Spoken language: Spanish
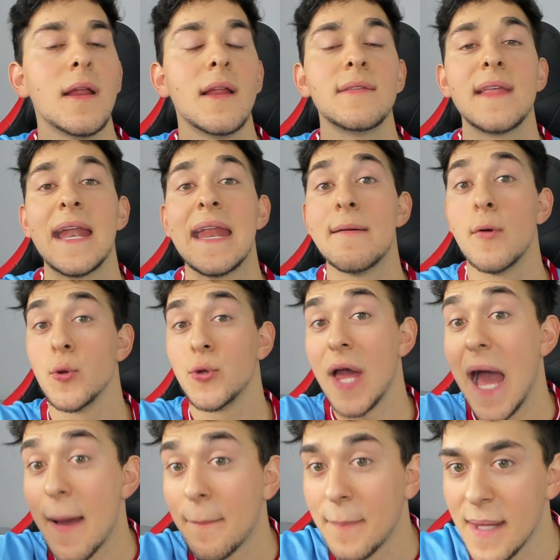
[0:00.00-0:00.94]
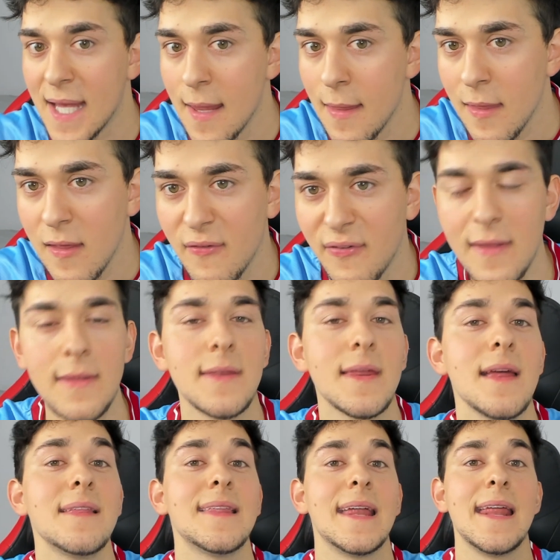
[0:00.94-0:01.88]
tenemos a Piqué de
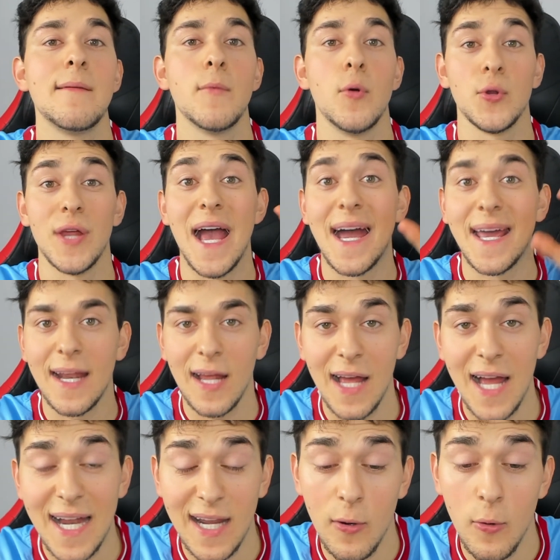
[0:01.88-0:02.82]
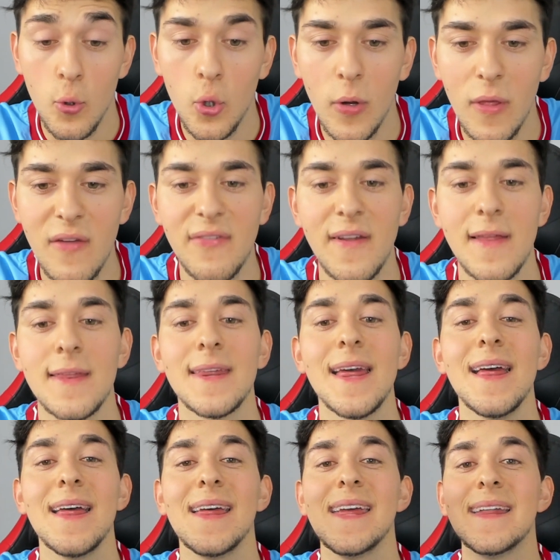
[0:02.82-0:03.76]
defensa, tenemos a Araujo de
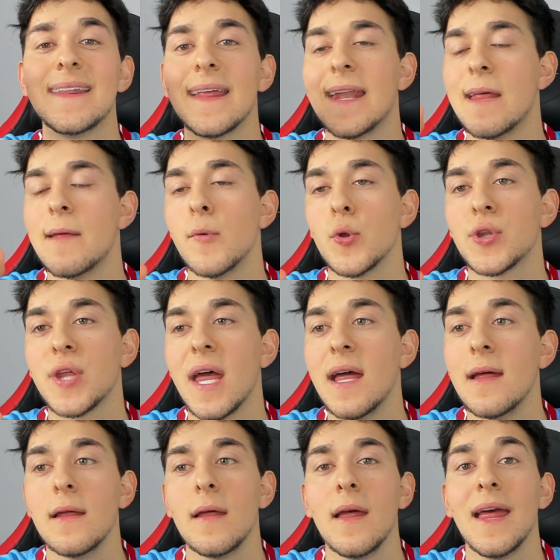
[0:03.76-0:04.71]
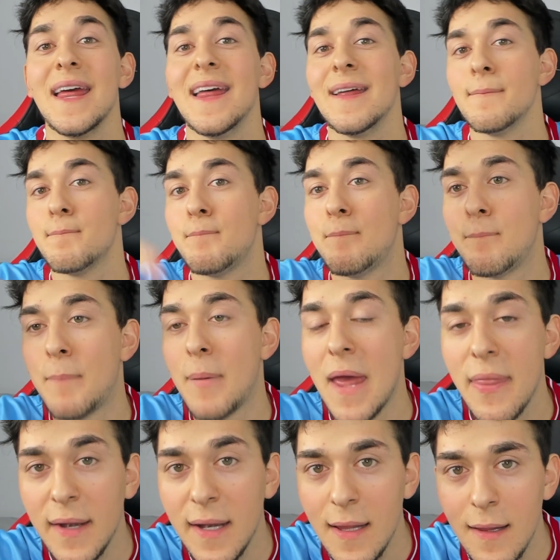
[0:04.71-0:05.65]
defensa y tenemos a
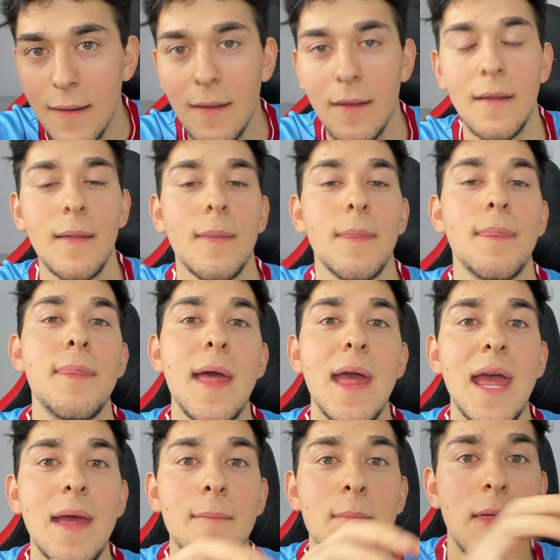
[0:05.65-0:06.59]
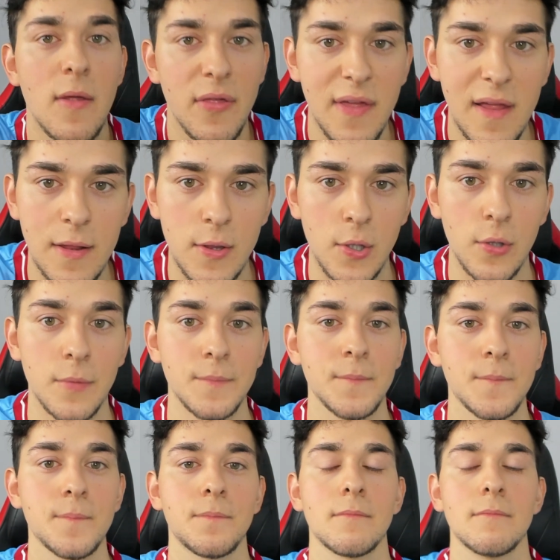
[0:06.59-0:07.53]
Pedri de mediocentro,
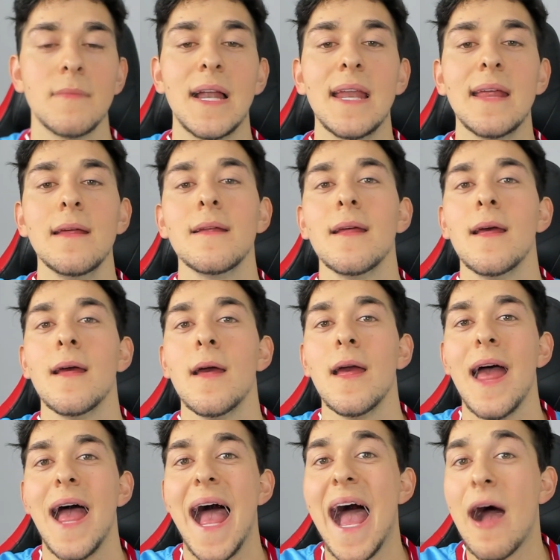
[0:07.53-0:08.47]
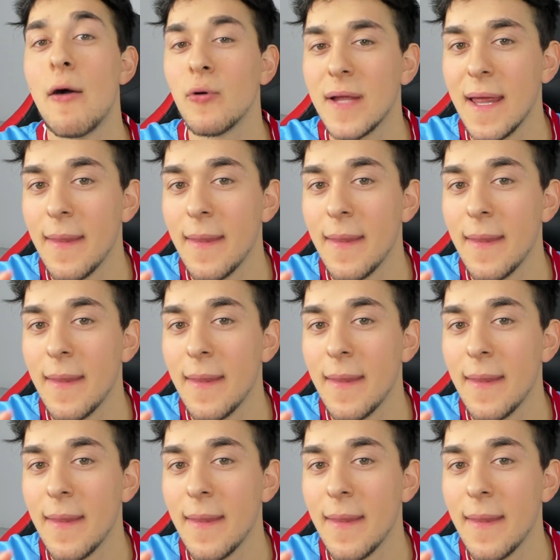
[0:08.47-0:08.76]
¿vale? Aunque